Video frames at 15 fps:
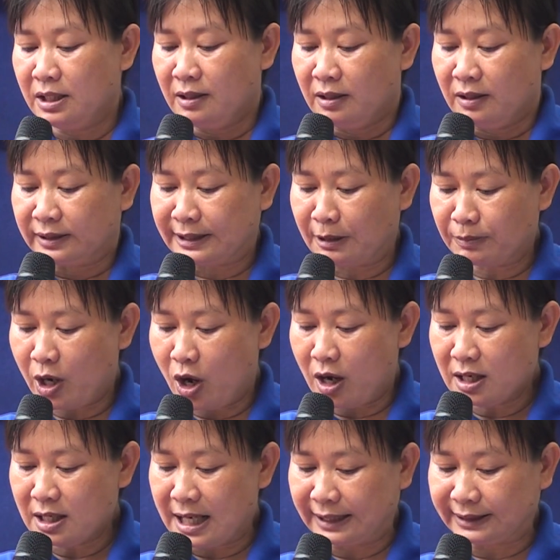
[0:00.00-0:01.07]
đẩy mạnh triển
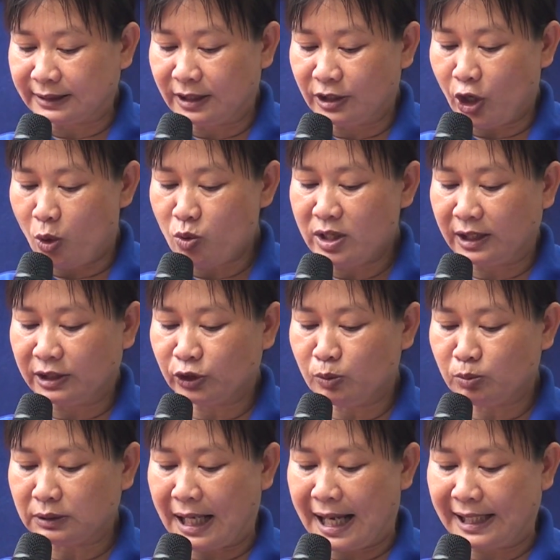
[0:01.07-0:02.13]
khai vận động cả hệ thống
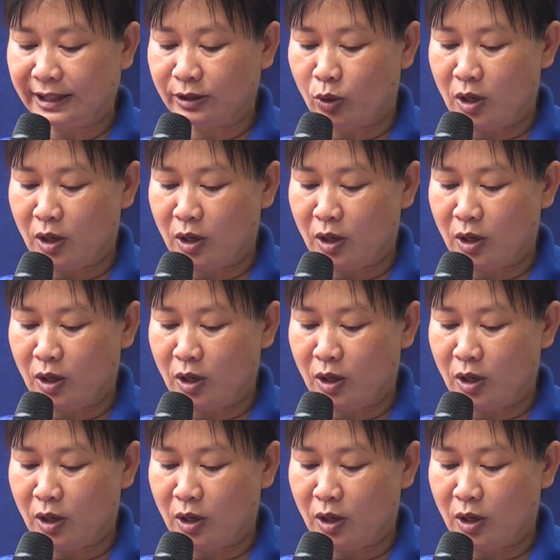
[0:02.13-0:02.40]
chính trị